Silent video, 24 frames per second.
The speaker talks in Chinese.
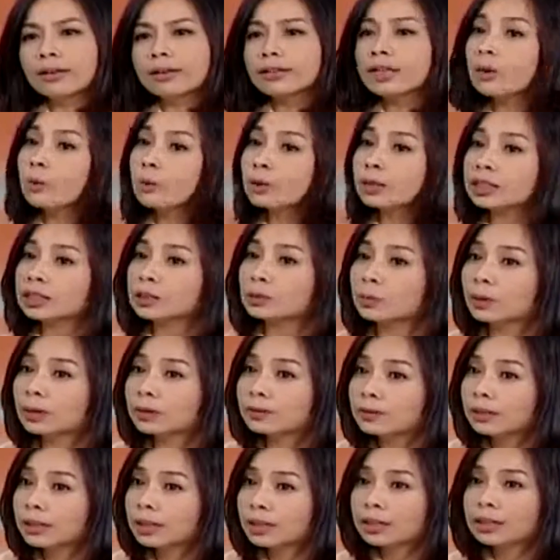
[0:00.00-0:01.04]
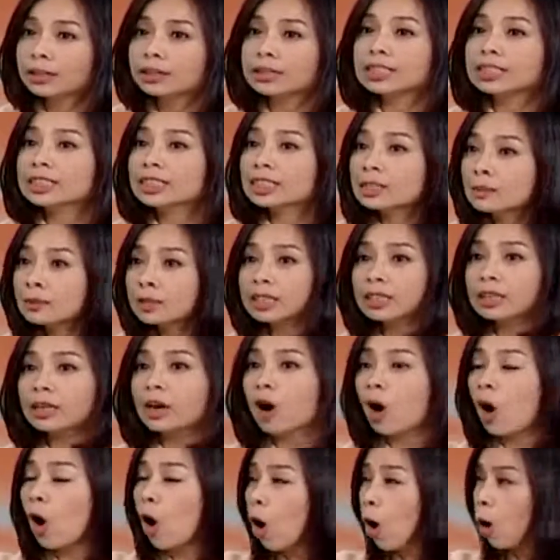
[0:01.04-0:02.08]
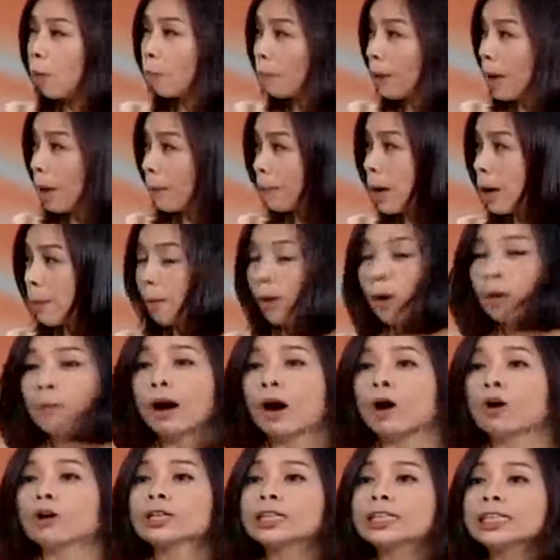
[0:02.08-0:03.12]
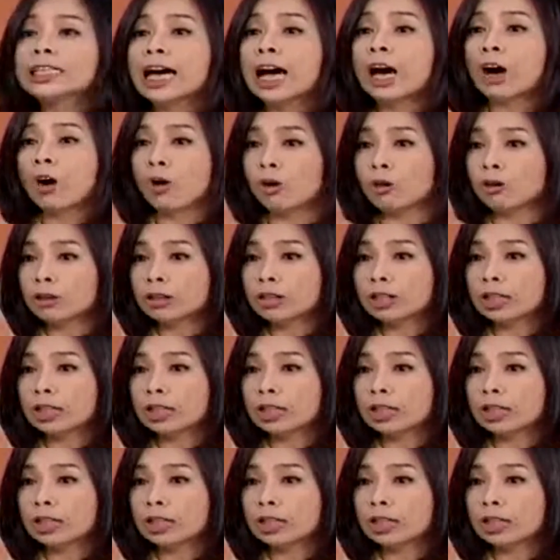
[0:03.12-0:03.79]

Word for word: 那我请问你是不是哦被卑伯马红利啊哦？